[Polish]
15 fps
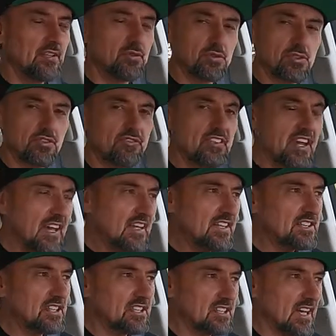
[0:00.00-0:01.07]
dużo
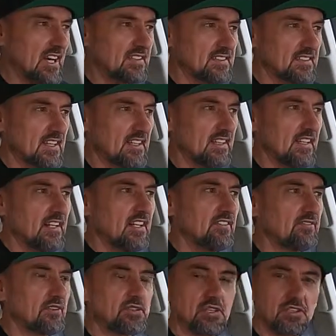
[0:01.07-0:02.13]
większe szanse
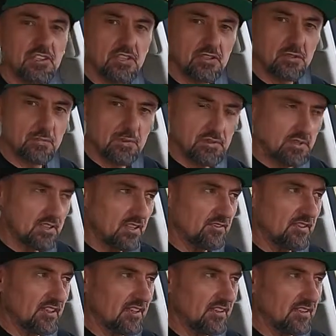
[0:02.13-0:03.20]
w osiągnięciu
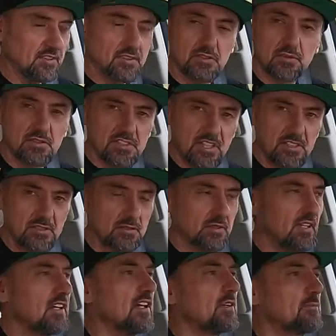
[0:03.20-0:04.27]
początkowego
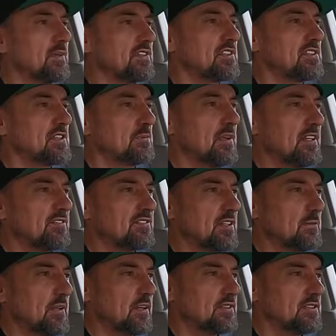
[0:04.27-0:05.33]
sukcesu będziecie mieli w
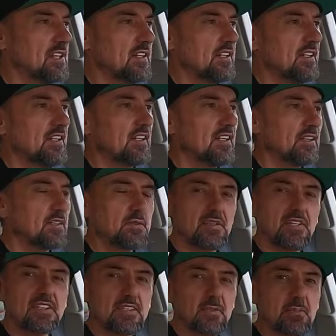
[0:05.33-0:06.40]
samochodzie,
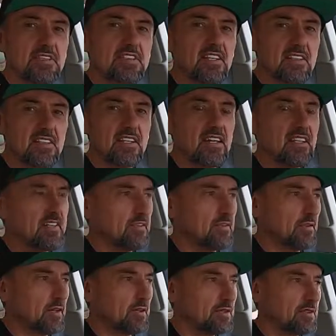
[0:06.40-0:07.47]
który jest napędzany na jedną
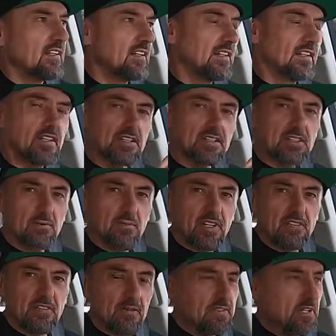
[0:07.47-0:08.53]
oś. Co
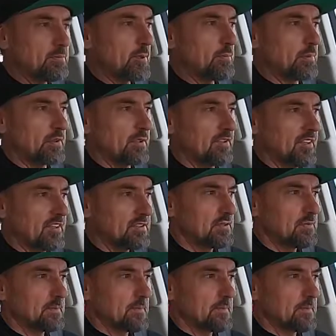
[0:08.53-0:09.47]
mogę Wam zaproponować?